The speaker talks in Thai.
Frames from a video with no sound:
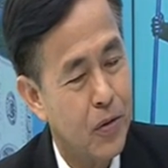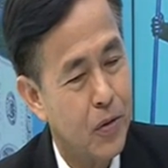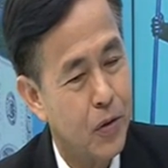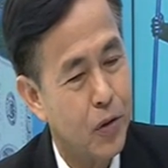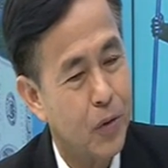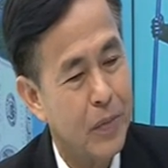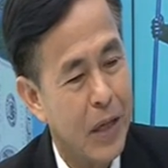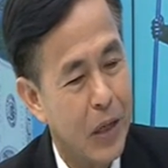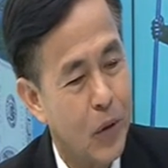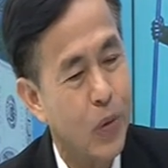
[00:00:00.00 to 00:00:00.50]
คุณ
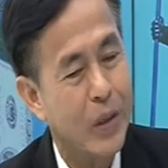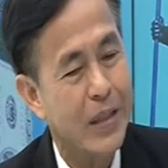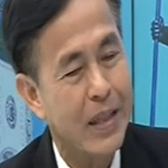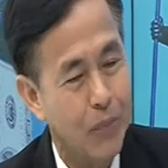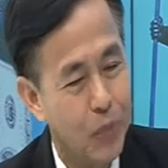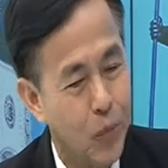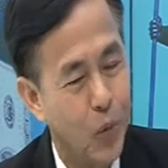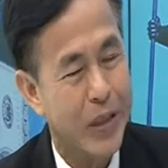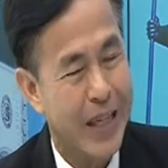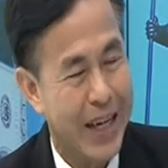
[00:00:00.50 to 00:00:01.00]
อุดมเดชควร
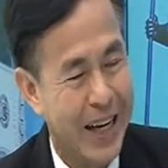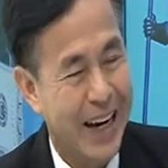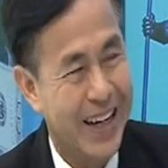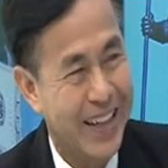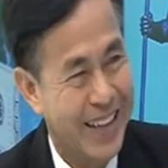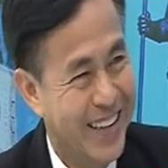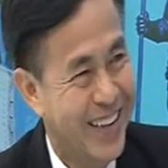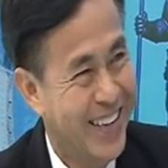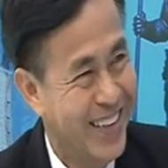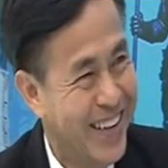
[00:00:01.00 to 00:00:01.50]
ทำตัวยังไง
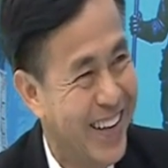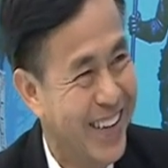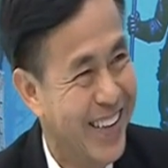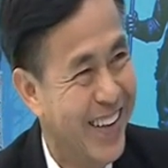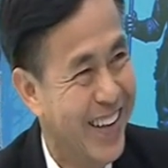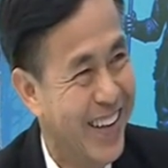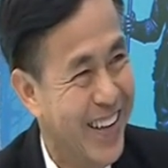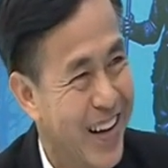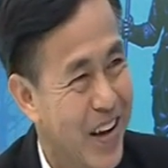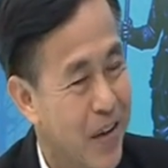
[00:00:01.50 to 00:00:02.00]

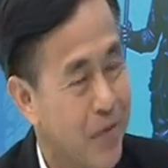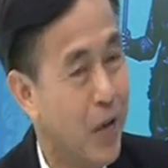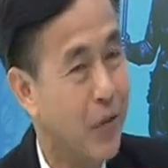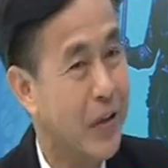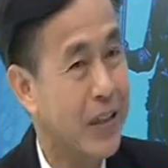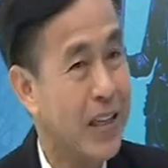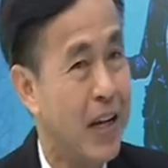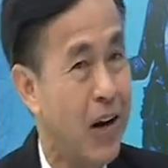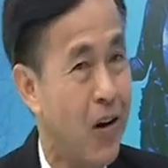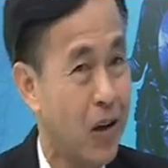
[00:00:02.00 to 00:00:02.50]
เพ
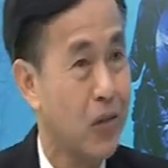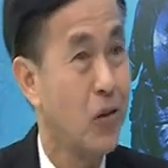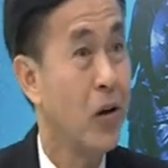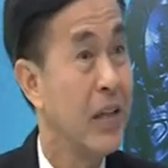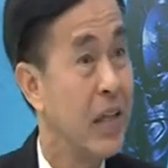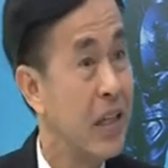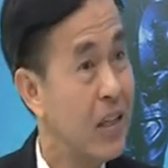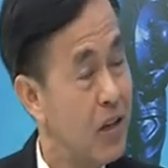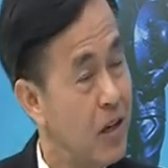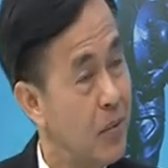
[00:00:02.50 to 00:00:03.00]
ราะว่าถ้าออกต
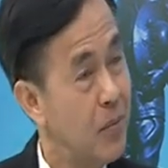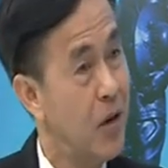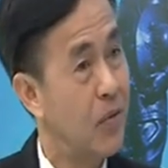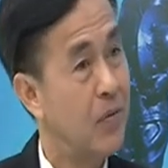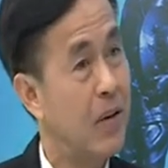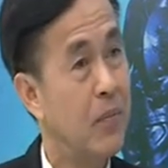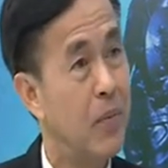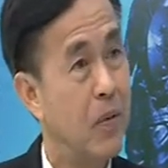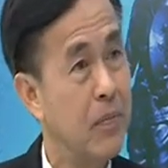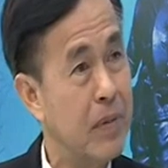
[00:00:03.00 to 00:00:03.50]
อนนี้เขาก็มอ
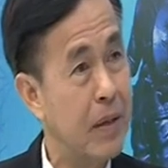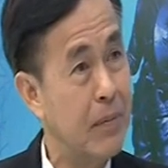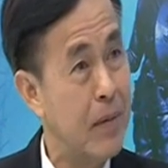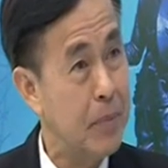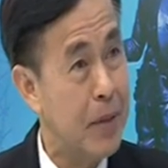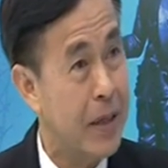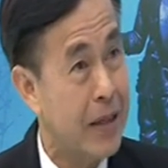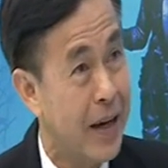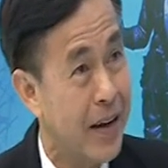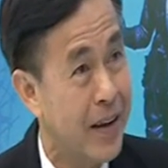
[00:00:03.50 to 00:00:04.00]
งว่าผมยัง
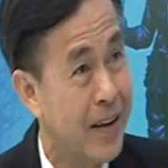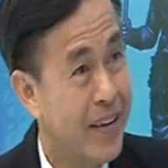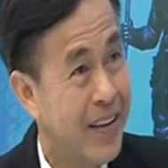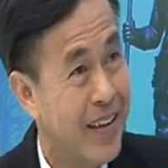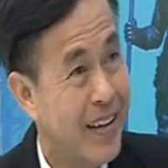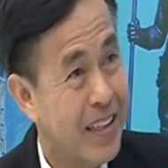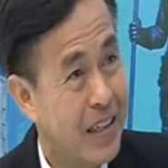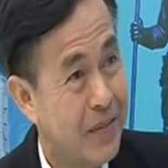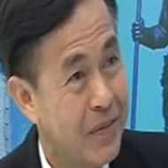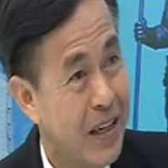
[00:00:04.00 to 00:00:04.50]
ไม่ผิดอ่ะ
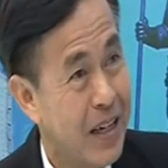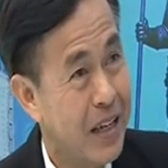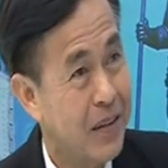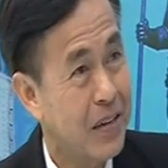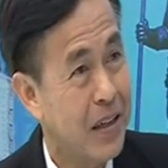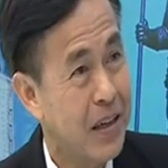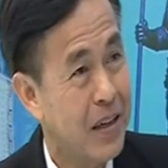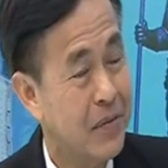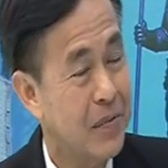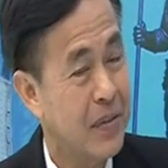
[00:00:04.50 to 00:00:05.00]
ใช่ไหมค
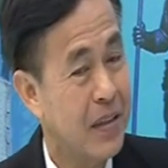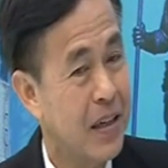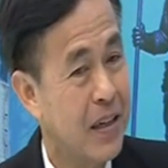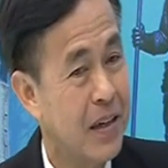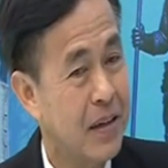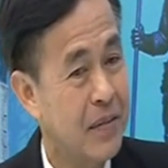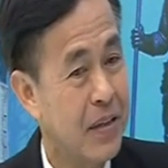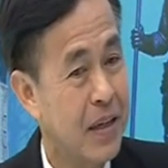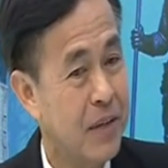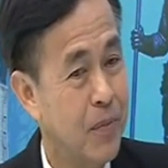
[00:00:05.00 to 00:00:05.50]
รับถ้า
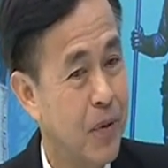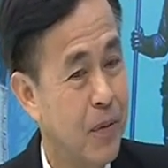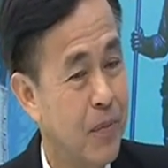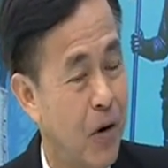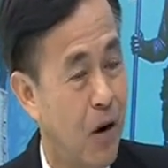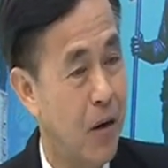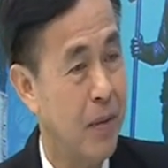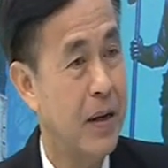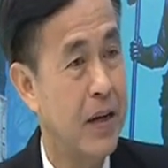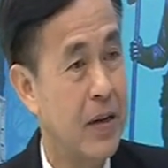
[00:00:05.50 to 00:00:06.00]
ถ้าถ้าผม
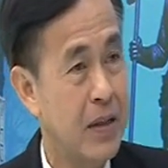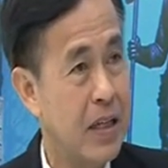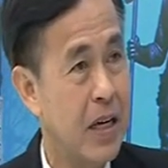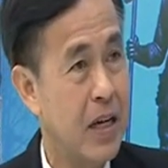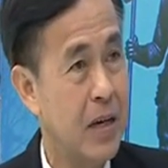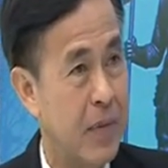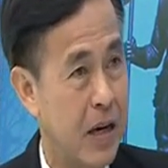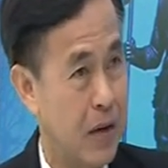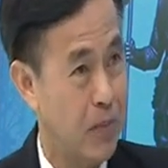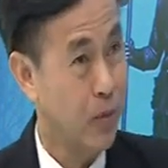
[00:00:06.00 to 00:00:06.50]
ออกเลย
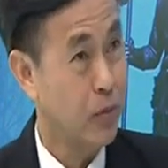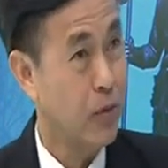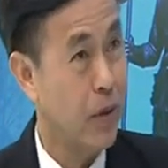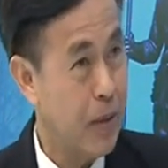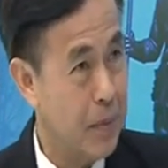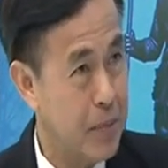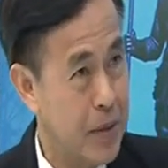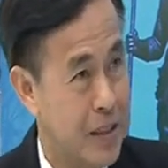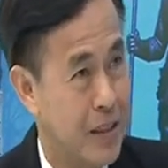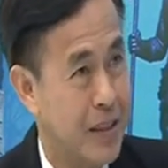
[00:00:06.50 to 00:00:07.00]
เนี่ยก็หมายความผมย
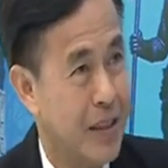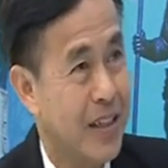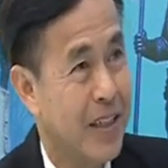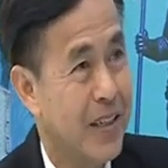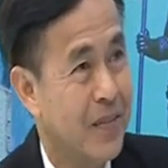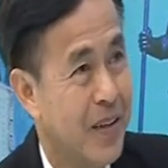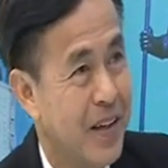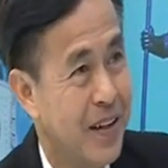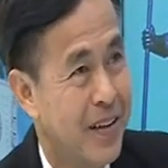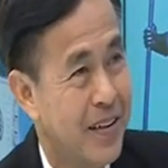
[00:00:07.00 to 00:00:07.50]
อมรับผิดสิ
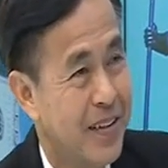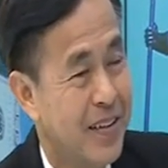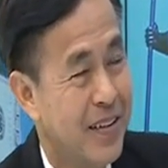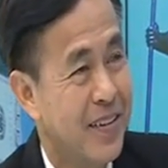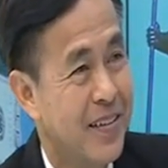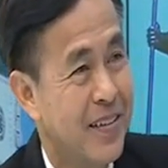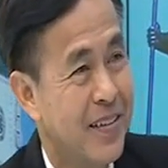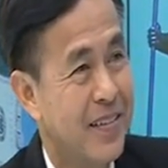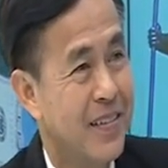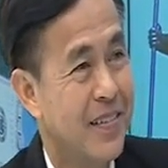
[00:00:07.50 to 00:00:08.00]
ใช่ไหม
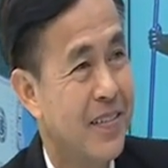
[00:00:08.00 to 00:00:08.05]
ค